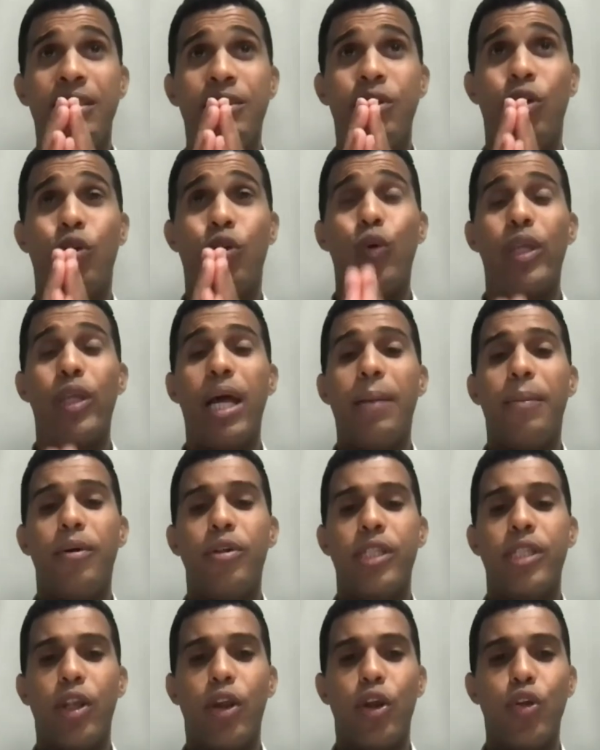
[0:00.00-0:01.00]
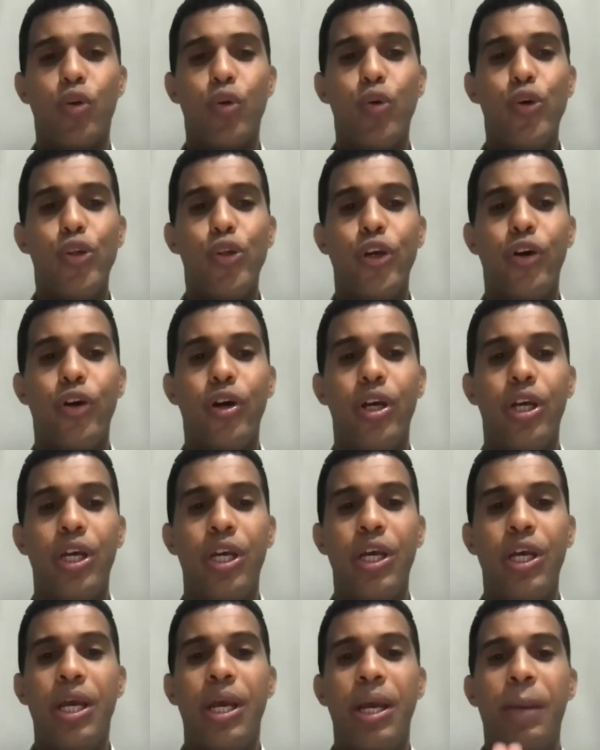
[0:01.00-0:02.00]
nos cuidamos del orgullo,
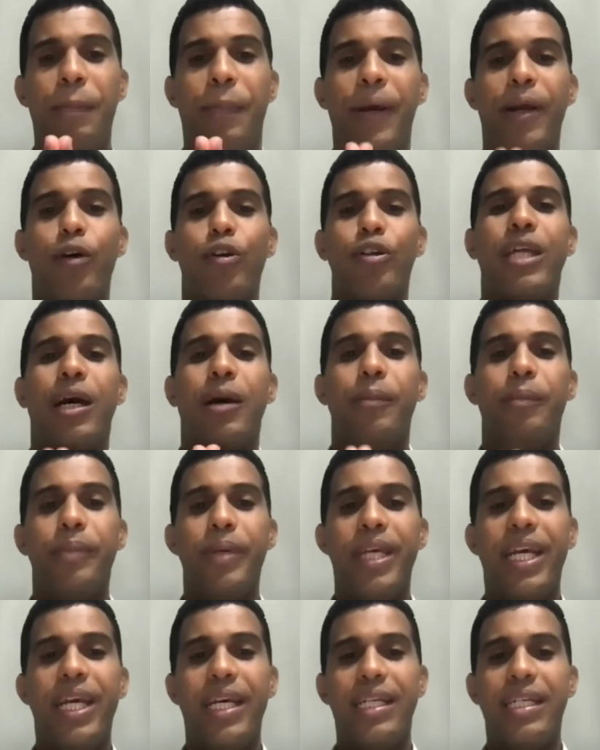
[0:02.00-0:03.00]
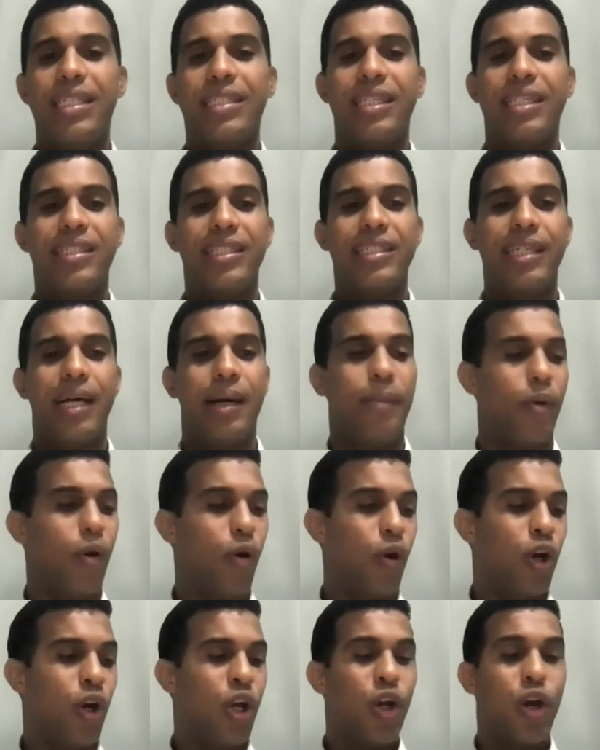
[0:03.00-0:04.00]
pero también
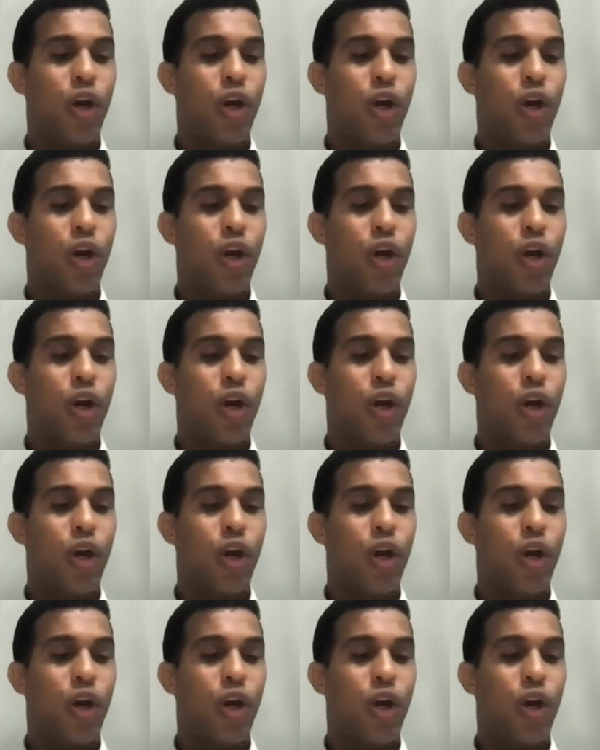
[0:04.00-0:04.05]
necesitamos,